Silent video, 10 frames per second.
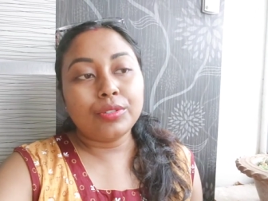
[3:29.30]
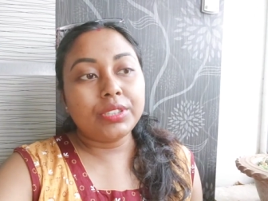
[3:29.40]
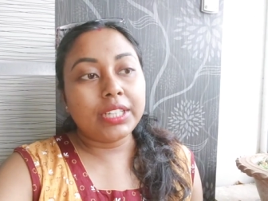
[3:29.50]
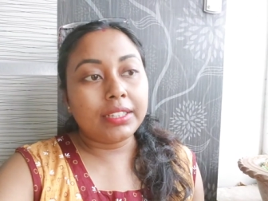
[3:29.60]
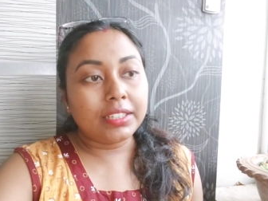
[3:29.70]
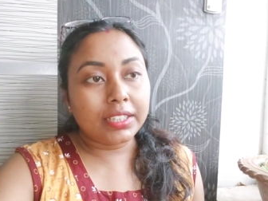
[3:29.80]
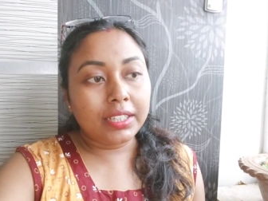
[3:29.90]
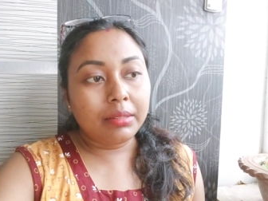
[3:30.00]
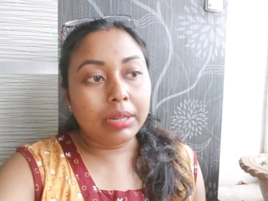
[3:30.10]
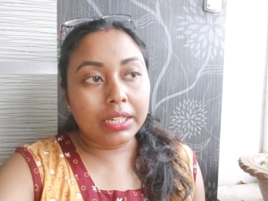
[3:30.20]
তো সাথে
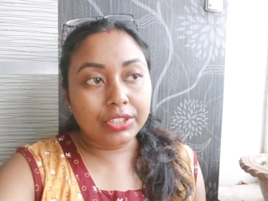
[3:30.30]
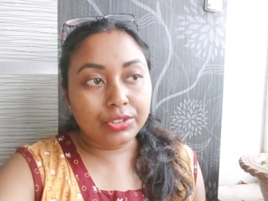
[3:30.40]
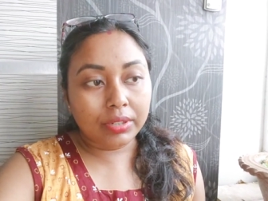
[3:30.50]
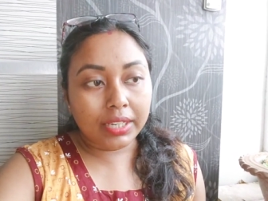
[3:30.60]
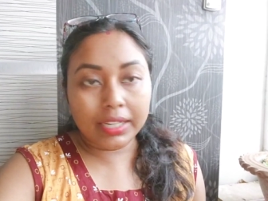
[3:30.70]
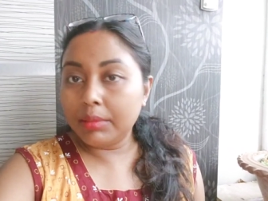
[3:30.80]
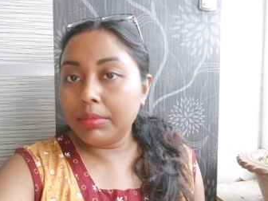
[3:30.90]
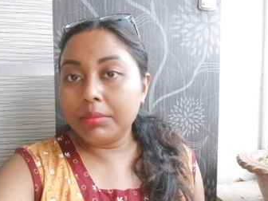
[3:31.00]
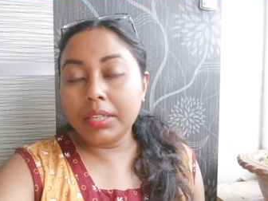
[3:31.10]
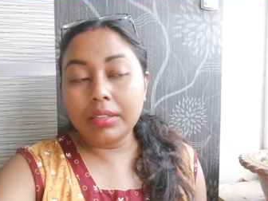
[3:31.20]
সাথেই বাড়ি চলে এলাম
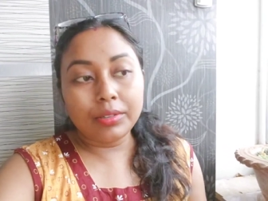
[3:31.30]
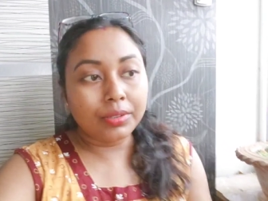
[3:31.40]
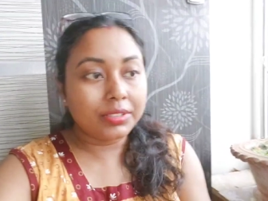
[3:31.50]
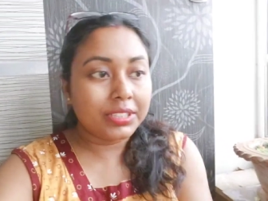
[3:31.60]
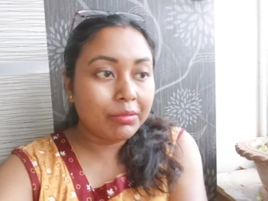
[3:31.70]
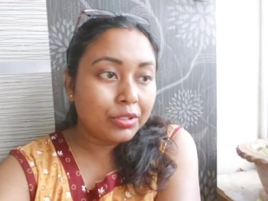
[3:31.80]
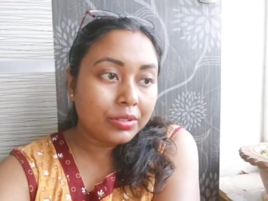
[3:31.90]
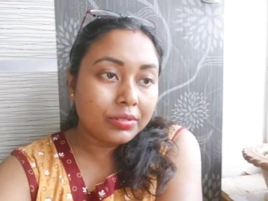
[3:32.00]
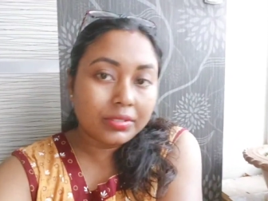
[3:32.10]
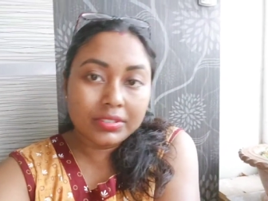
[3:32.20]
আমি যেমন
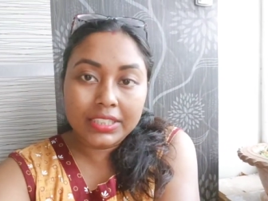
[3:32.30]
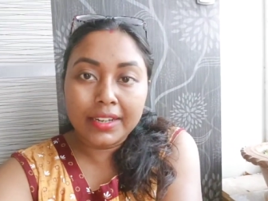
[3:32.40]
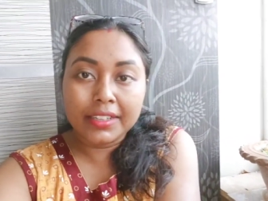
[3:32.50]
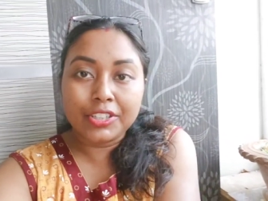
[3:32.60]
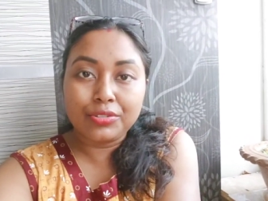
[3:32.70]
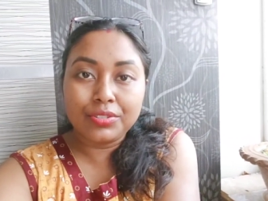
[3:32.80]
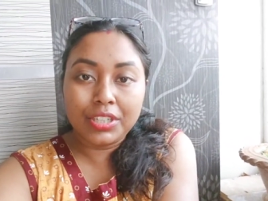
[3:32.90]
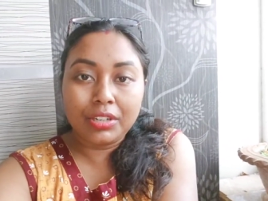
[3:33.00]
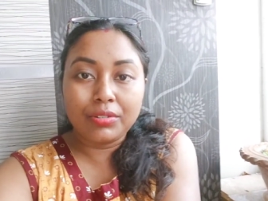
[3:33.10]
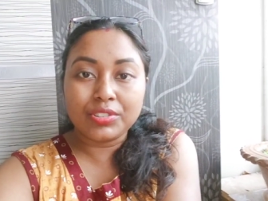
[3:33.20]
যা কিছু
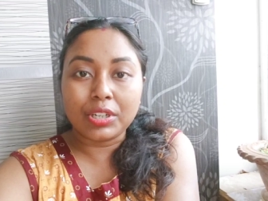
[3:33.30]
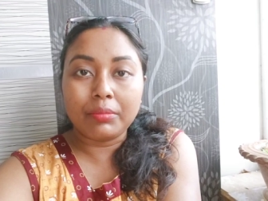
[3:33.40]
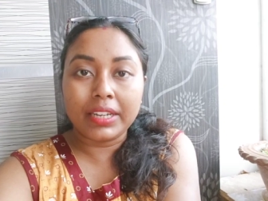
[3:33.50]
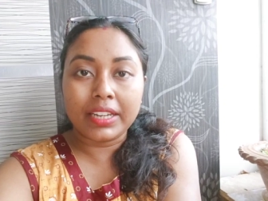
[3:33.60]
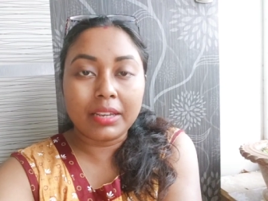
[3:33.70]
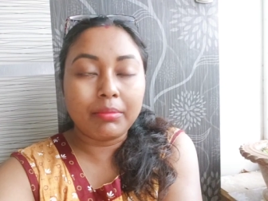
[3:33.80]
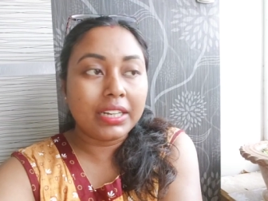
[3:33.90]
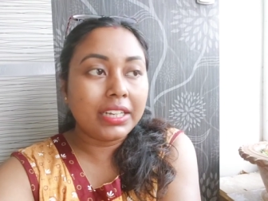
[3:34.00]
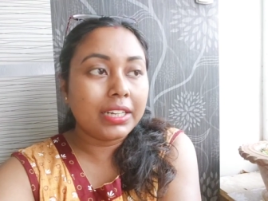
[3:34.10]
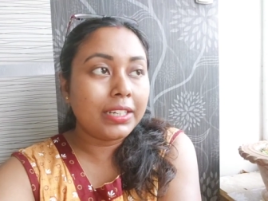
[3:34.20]
ছিল সব রেখে
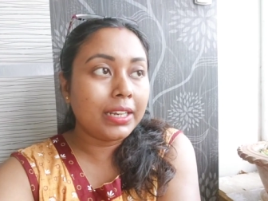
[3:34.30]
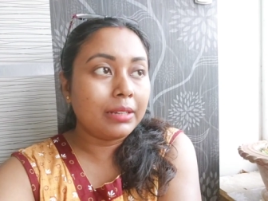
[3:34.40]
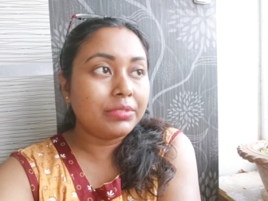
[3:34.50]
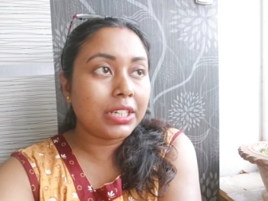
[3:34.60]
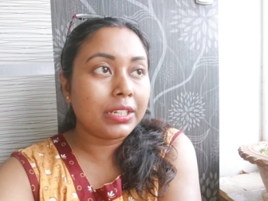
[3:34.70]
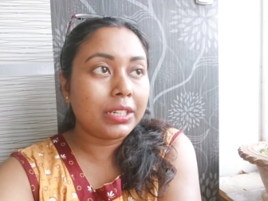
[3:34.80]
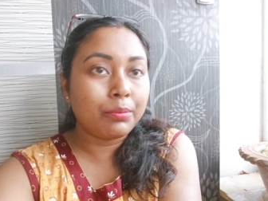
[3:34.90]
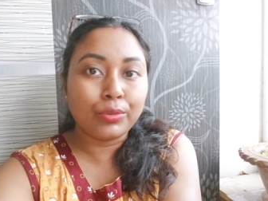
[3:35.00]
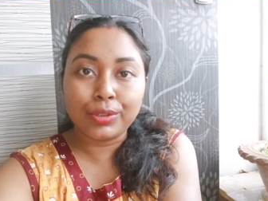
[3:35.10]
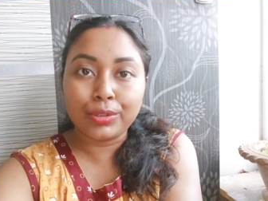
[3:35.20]
বাড়ি এলাম চারটে
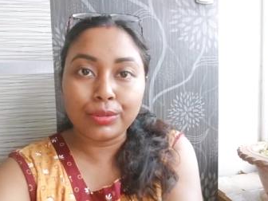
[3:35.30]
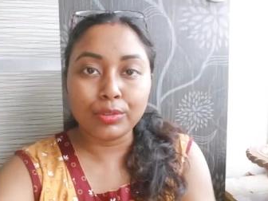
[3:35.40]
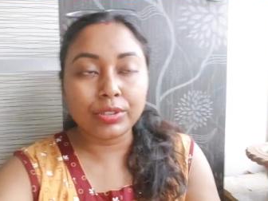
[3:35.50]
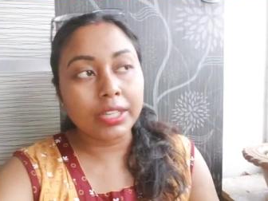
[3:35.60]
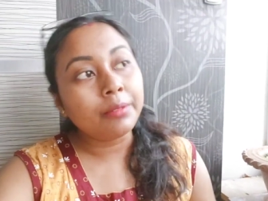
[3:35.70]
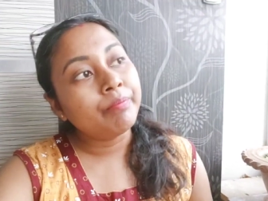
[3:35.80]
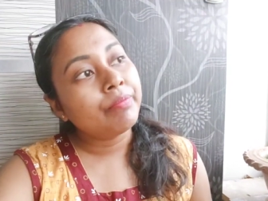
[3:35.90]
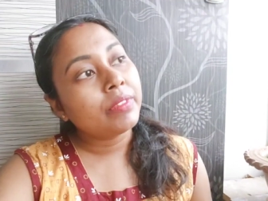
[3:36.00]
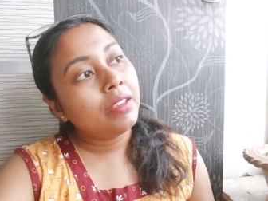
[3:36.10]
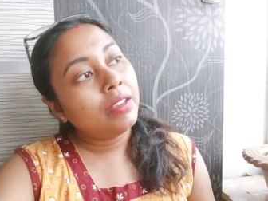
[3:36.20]
পনেরোর মধ্যে
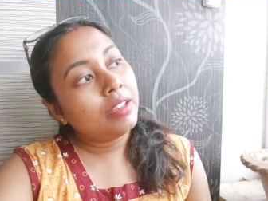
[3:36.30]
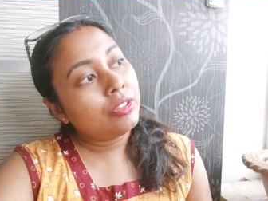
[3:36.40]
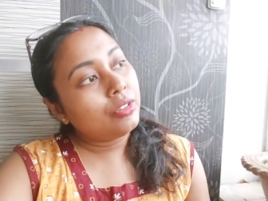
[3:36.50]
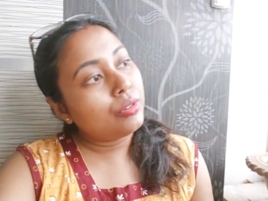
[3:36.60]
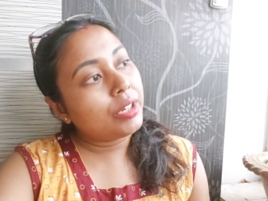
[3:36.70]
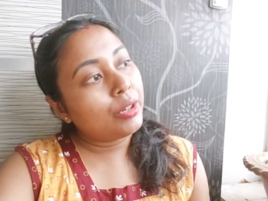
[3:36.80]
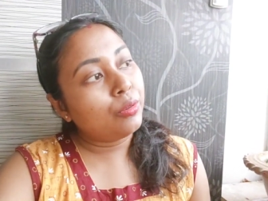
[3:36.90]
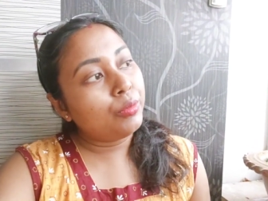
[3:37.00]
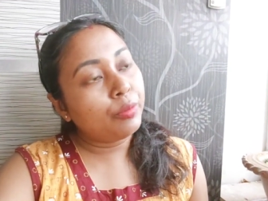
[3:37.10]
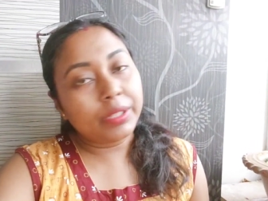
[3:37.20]
তো ওকে
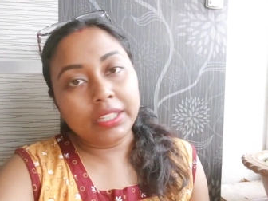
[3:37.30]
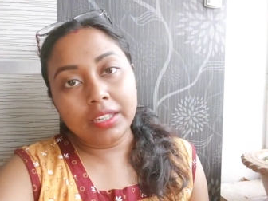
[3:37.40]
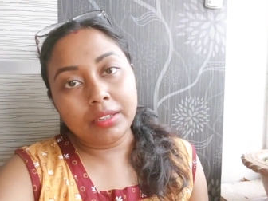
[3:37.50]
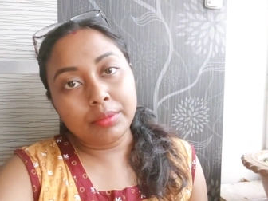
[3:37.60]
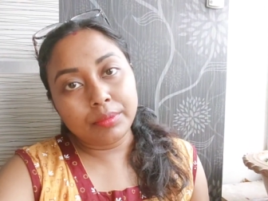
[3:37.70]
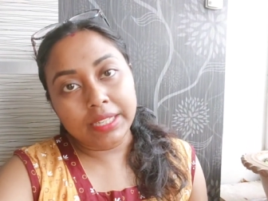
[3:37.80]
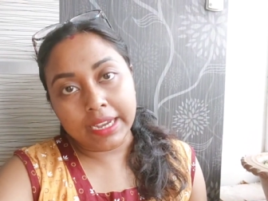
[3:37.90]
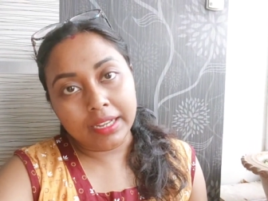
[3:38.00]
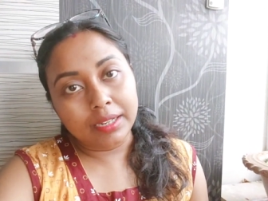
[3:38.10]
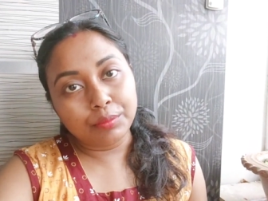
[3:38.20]
হোমিওপ্যাথি
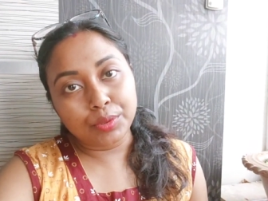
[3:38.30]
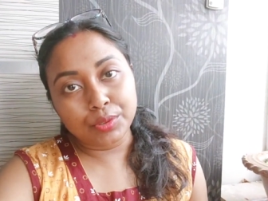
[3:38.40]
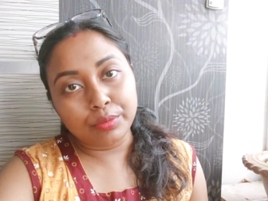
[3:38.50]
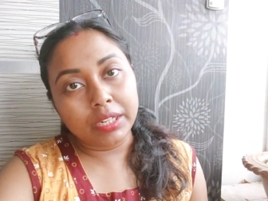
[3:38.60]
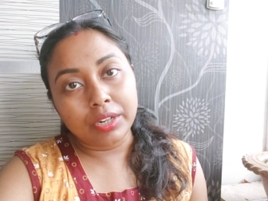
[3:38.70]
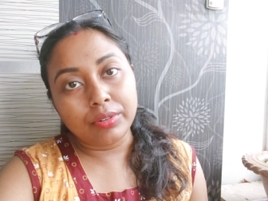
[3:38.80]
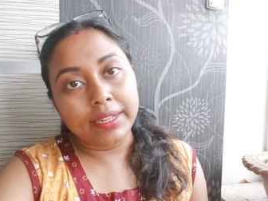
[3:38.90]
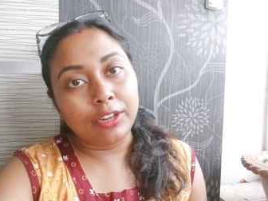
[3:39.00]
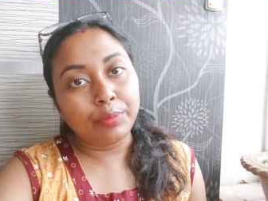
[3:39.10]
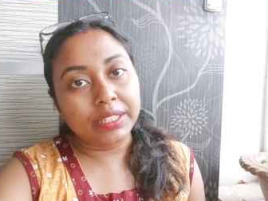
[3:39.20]
দেখালাম প্রথমে কারণ
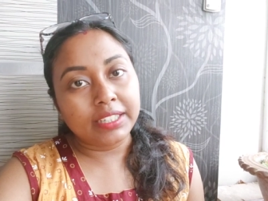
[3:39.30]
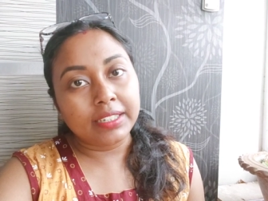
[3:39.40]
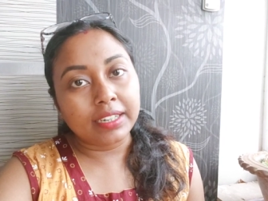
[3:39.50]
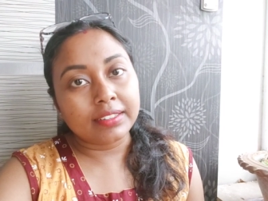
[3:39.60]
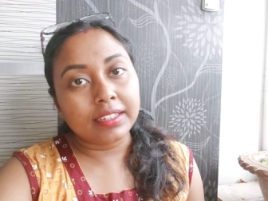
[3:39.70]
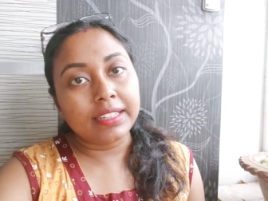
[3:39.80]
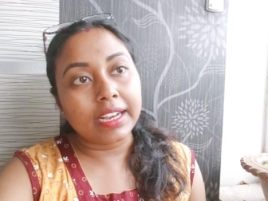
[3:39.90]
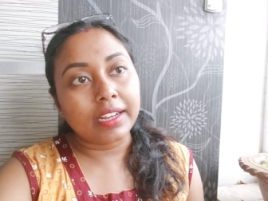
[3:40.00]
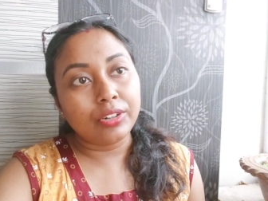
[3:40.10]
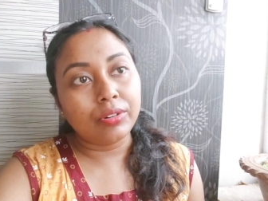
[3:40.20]
অ্যালোপ্যাথি ডাক্তার
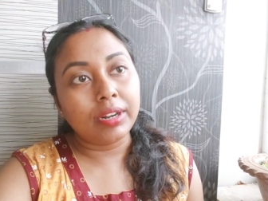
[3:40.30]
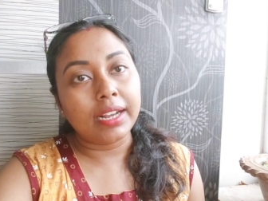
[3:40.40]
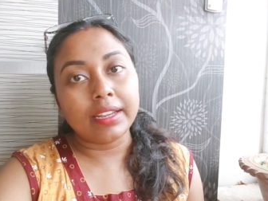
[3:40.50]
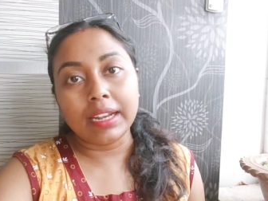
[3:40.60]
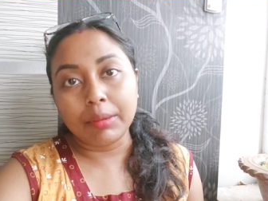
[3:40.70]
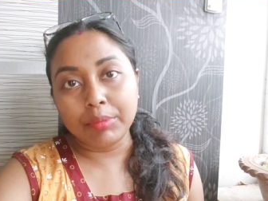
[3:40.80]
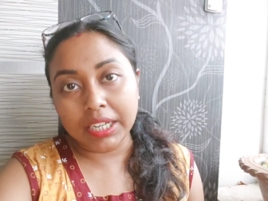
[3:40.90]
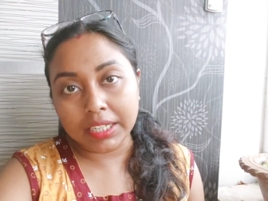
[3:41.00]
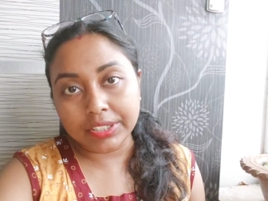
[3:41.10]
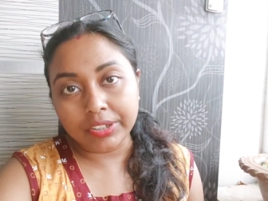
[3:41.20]
দেখানোর আগে নাম
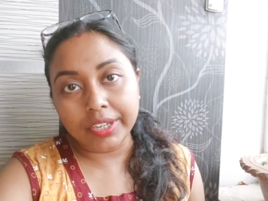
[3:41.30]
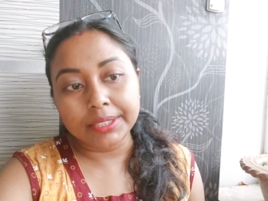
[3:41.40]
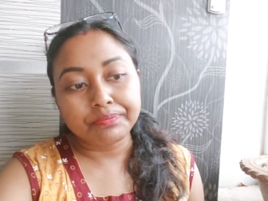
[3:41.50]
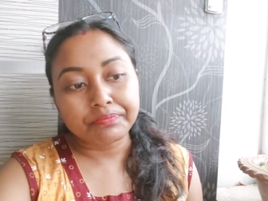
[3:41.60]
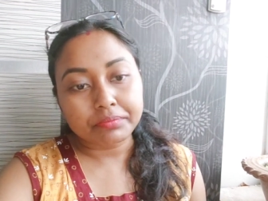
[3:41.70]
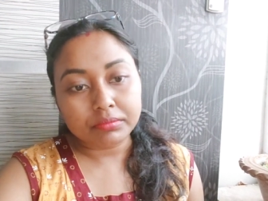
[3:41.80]
লেখাতে হয়